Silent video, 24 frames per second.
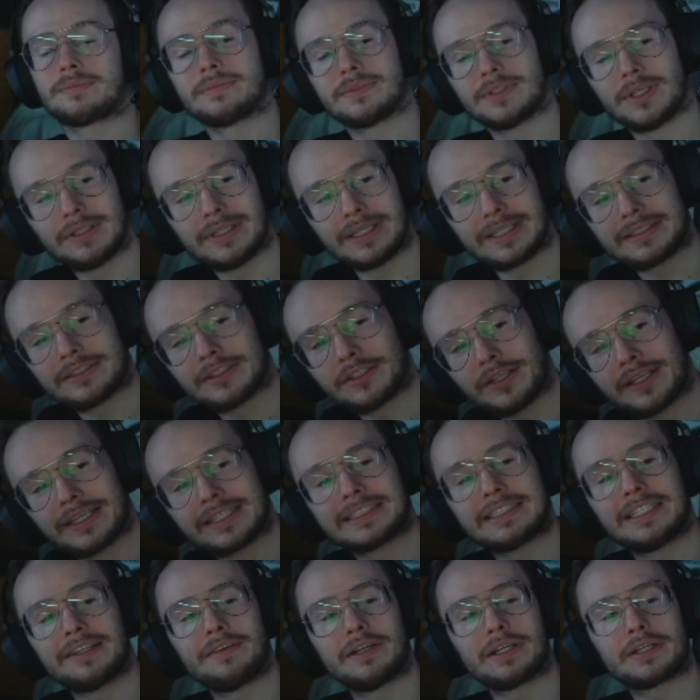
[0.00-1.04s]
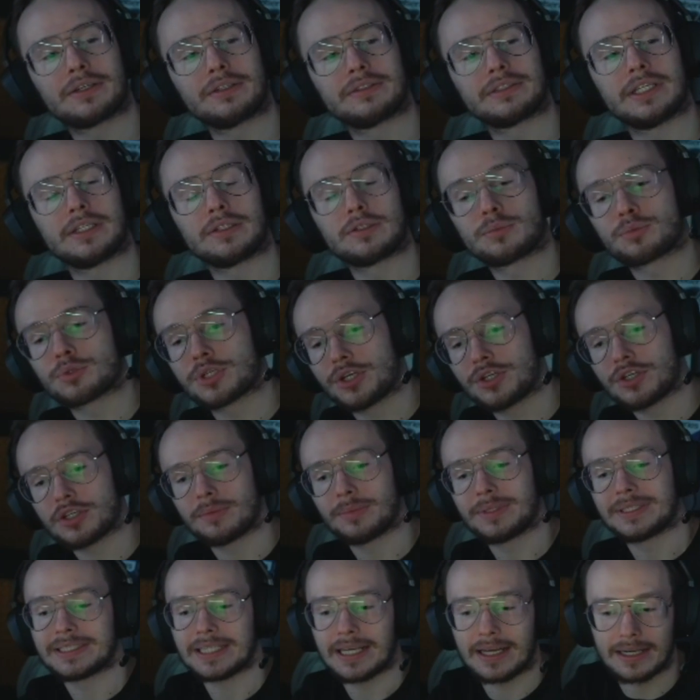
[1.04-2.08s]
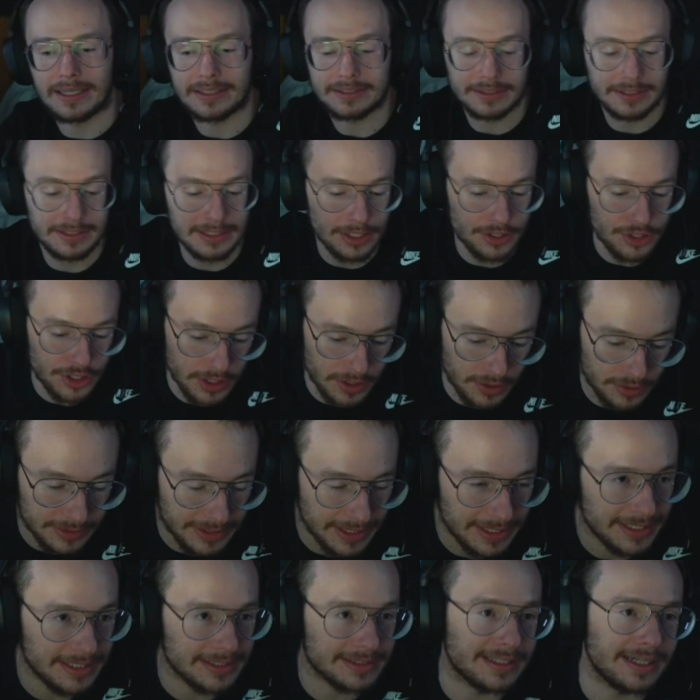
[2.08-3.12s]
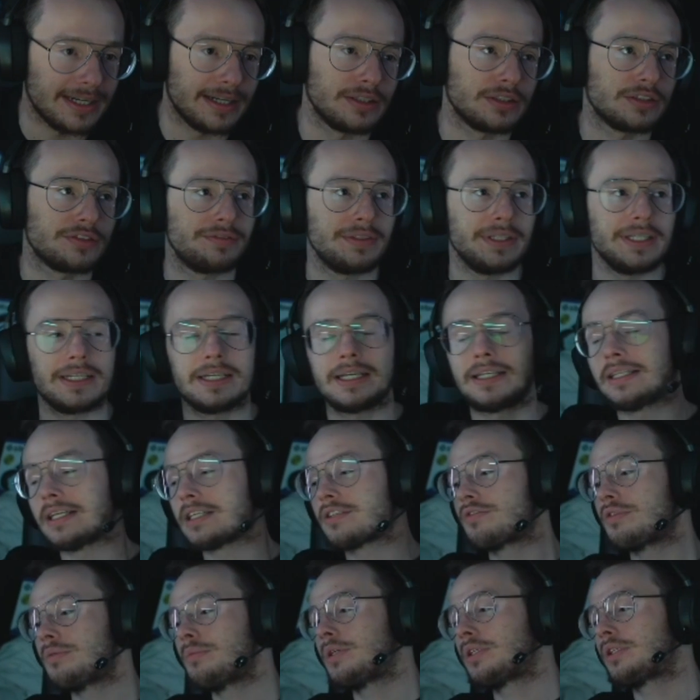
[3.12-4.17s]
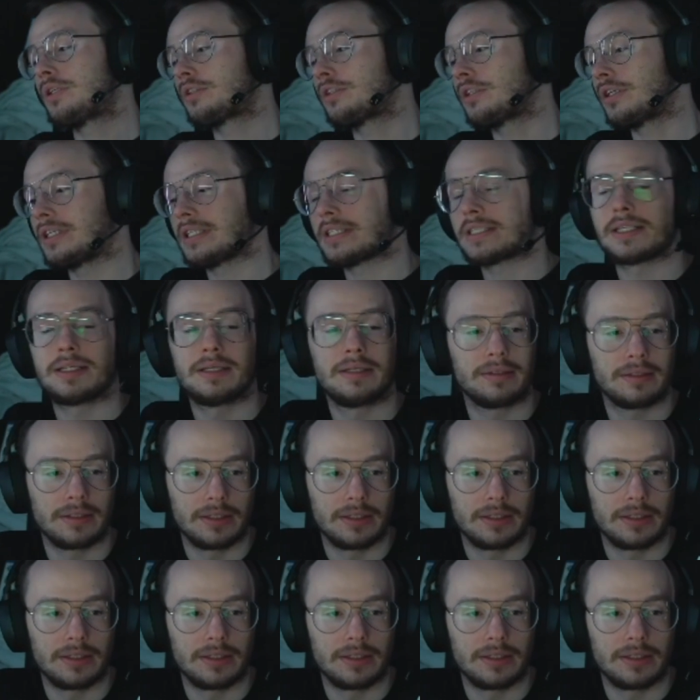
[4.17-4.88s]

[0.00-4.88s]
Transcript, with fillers: do next level contentu przejdziemy zaraz i dlaczego teraz grając w ligę, nazwijmy to, to jest